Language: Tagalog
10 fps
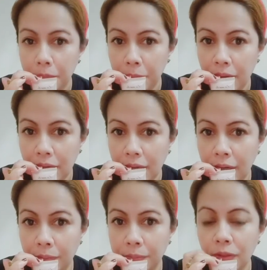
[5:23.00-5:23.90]

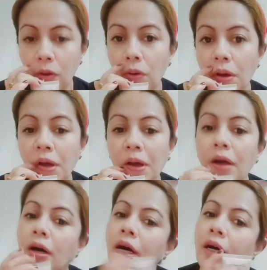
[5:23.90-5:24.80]
makeup. So,
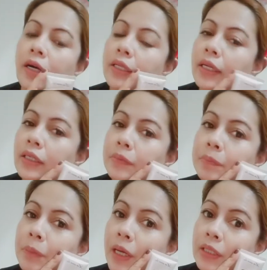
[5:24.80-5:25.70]
uh,
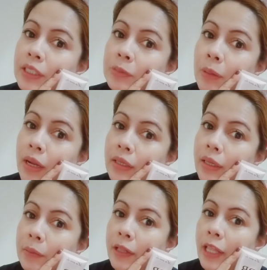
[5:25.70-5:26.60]
nag-practice pa lang
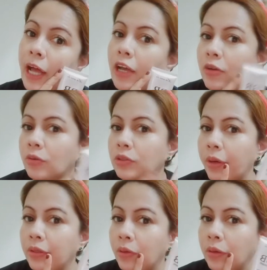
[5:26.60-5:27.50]
naman tayo.
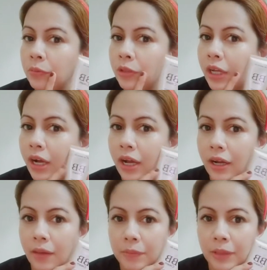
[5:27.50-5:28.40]
So, ito lang muna ang
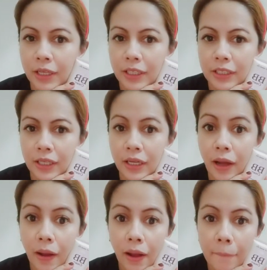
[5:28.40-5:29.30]
gagamitin natin.
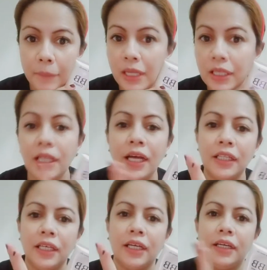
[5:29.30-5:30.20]
Gagamitin
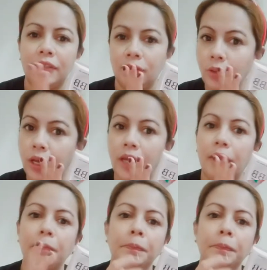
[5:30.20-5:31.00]
natin, guys. Okay.